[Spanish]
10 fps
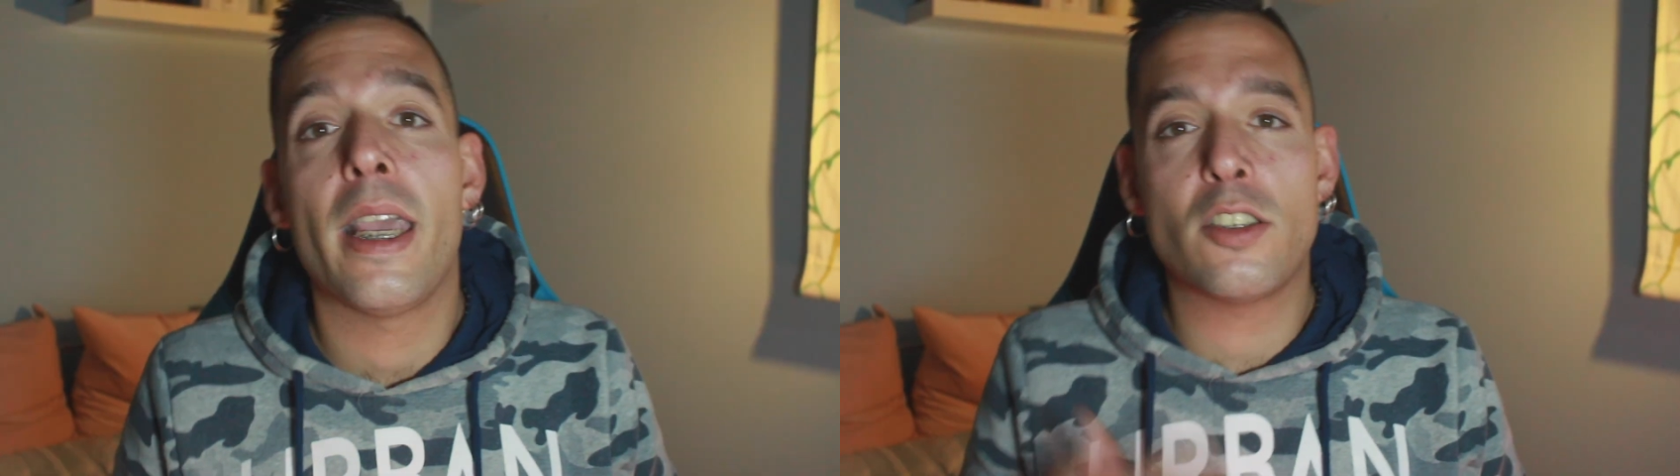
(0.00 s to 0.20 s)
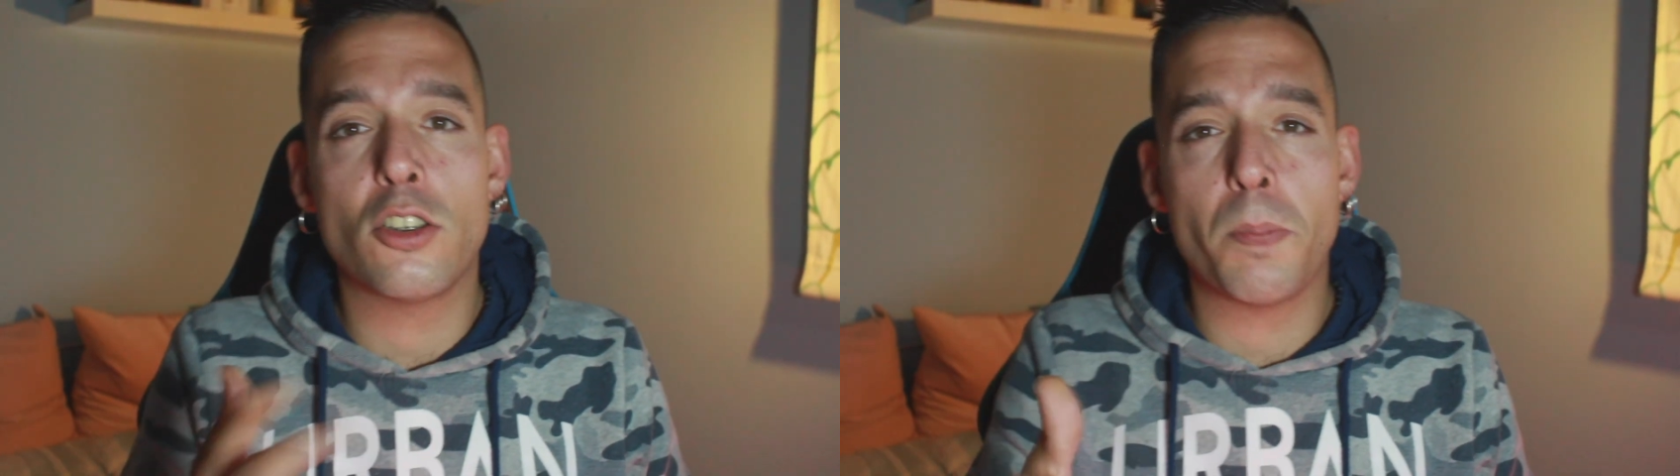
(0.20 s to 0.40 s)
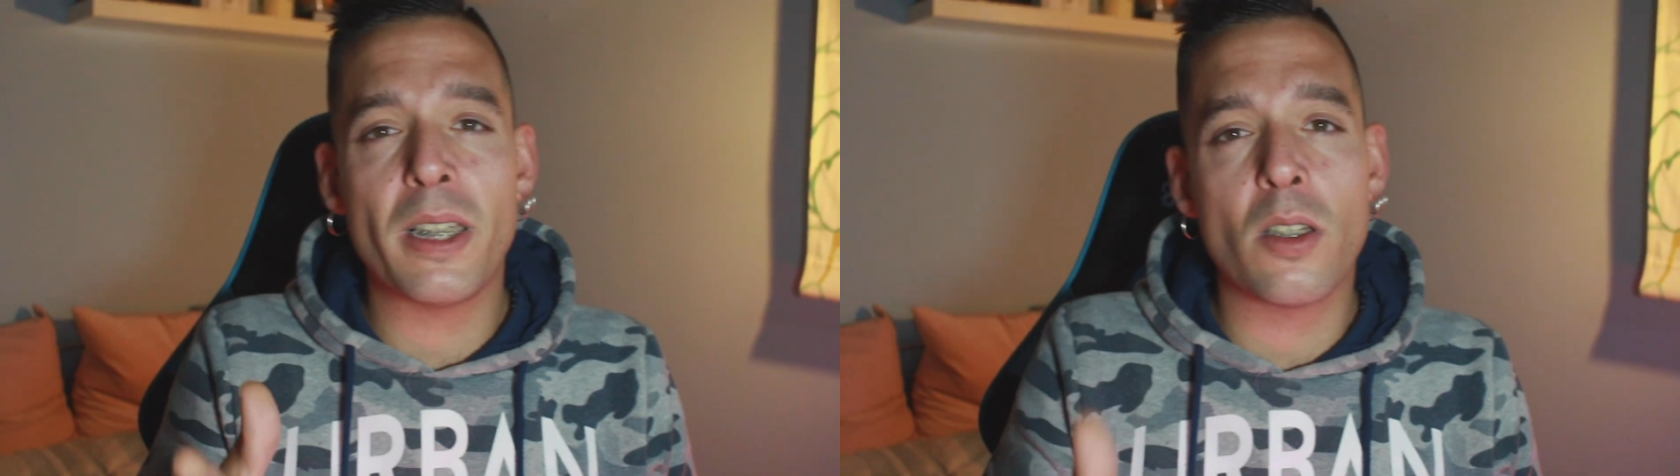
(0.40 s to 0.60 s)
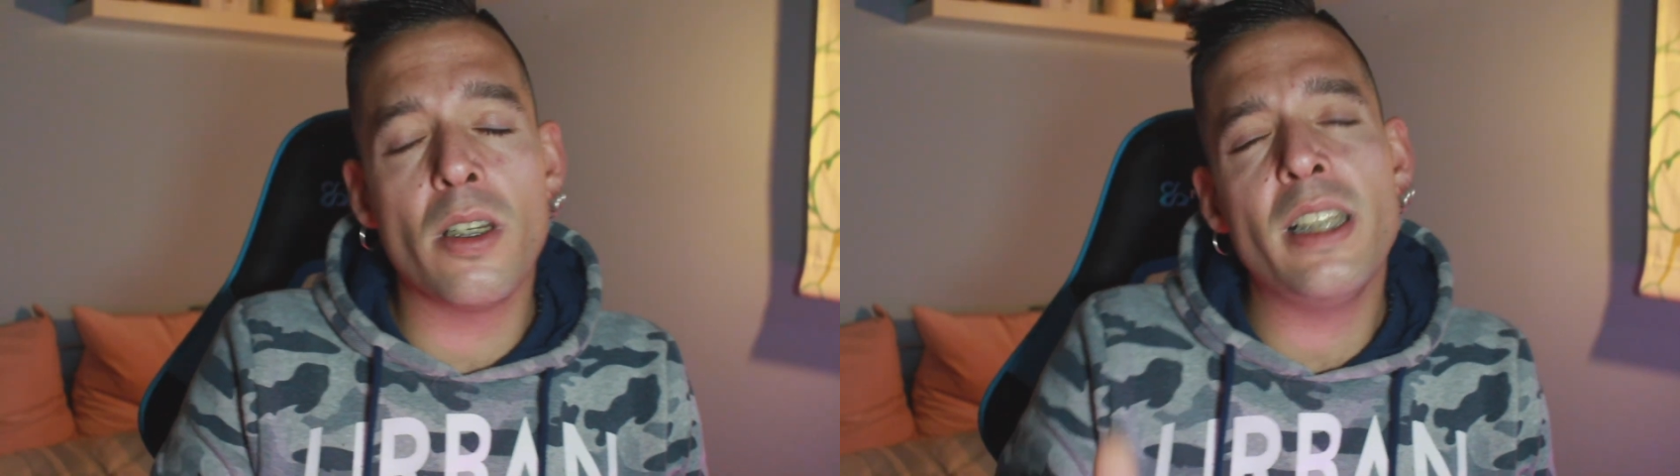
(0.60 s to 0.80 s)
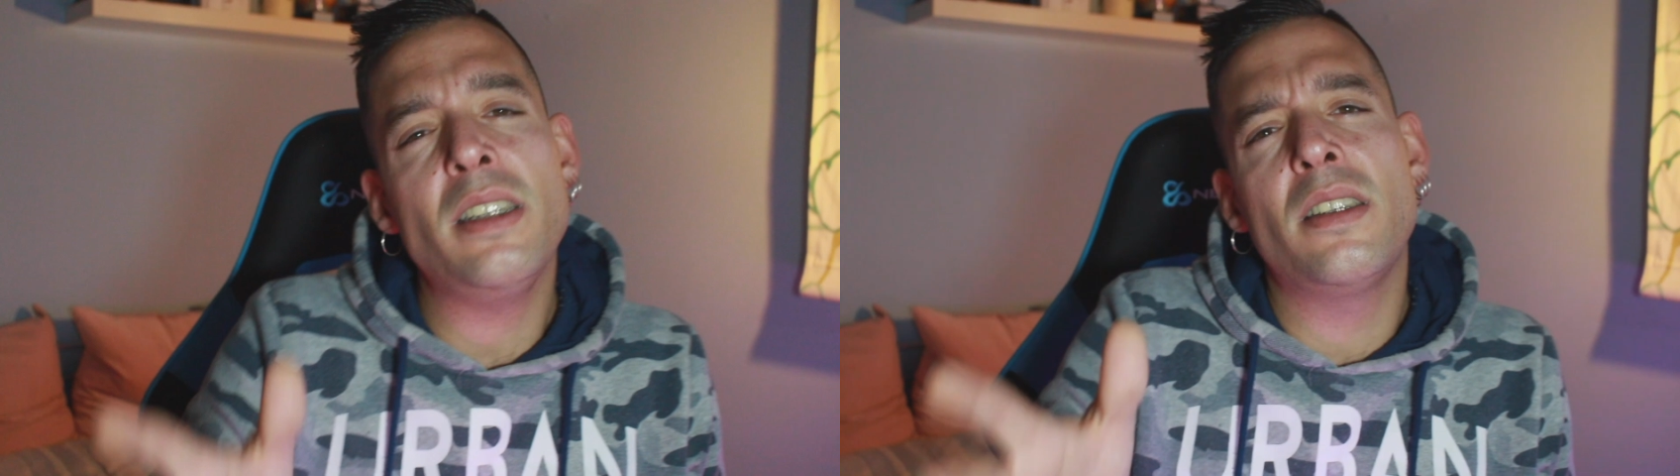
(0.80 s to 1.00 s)
Esos
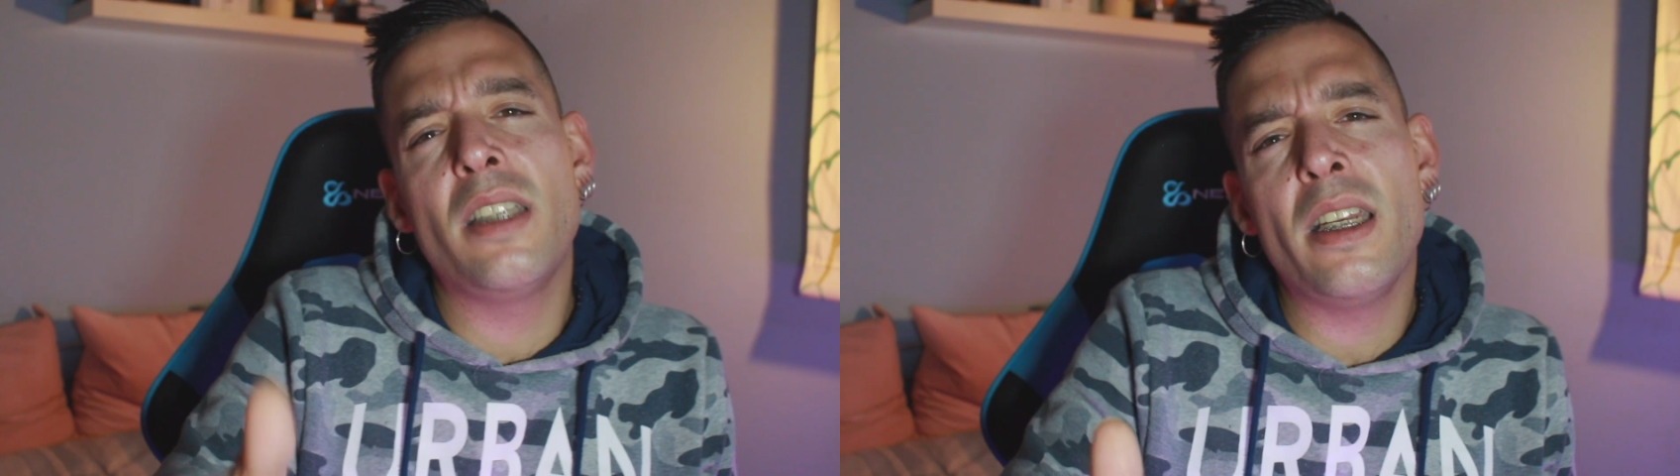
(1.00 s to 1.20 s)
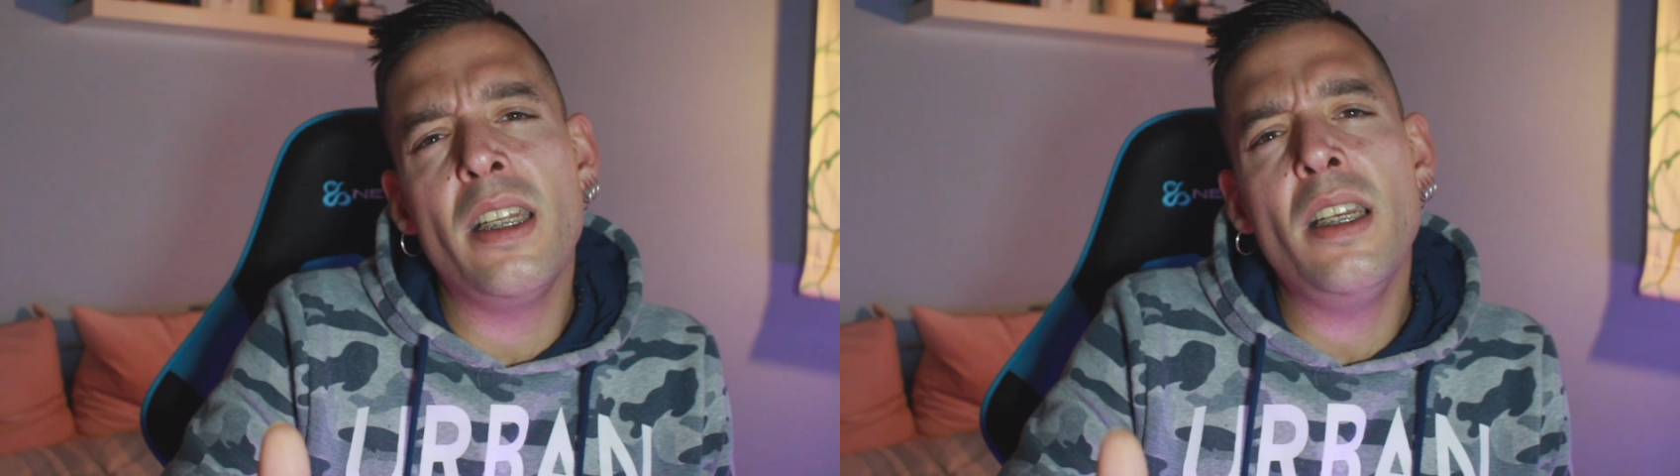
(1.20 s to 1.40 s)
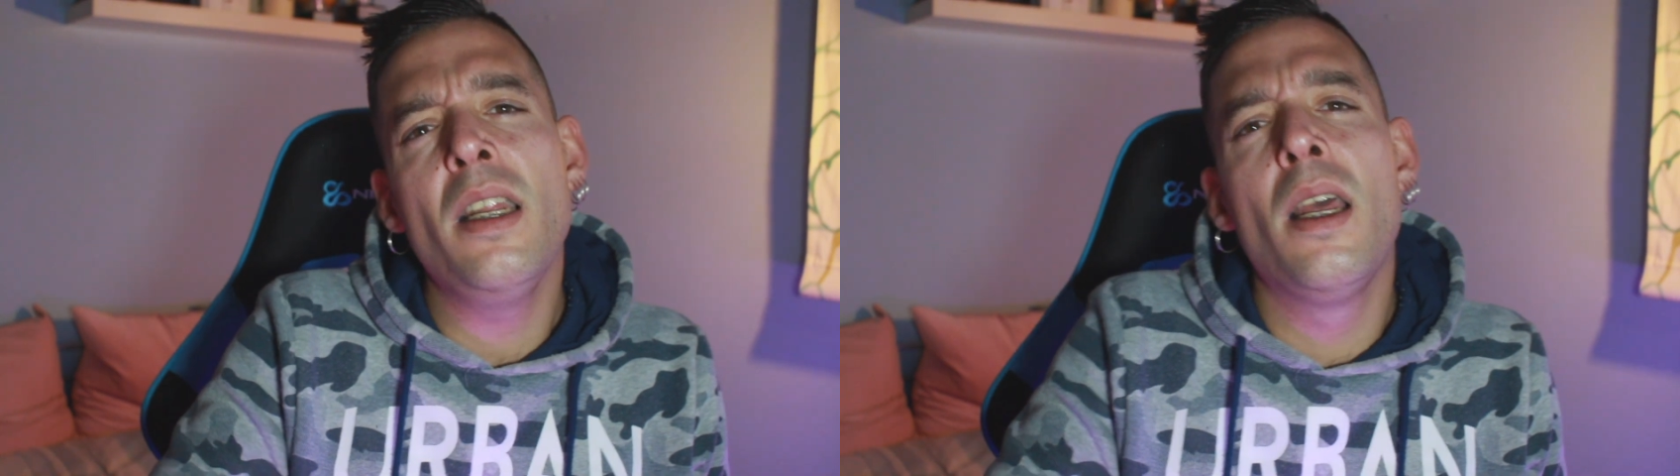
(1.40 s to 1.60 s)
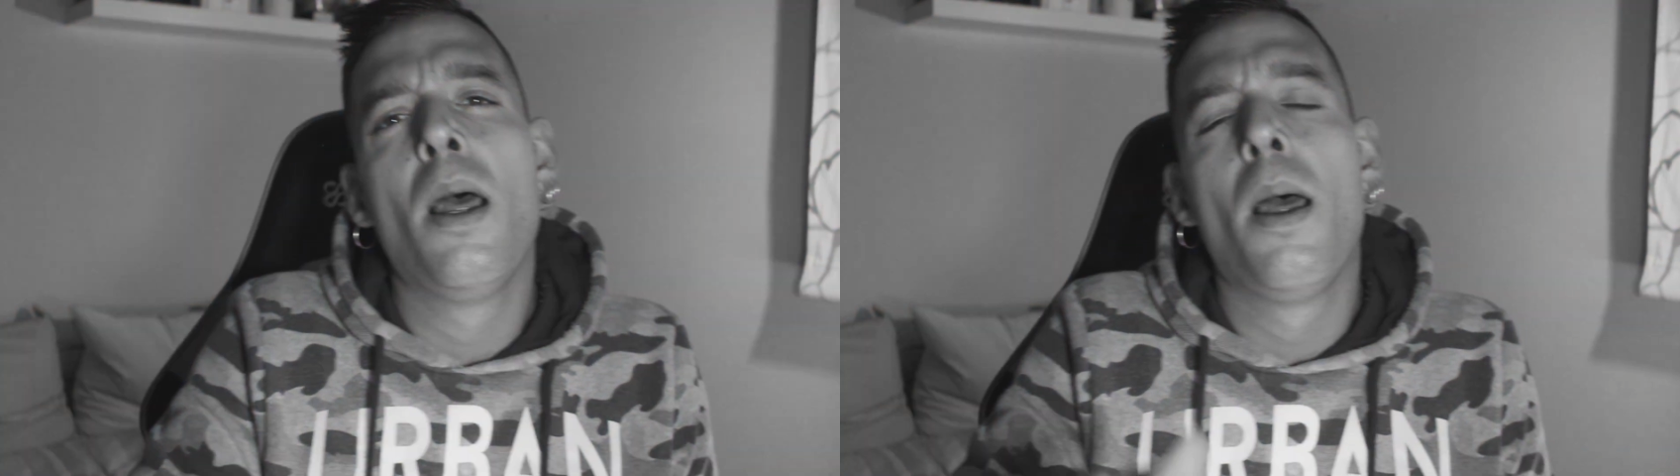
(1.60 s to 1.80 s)
patrones tienen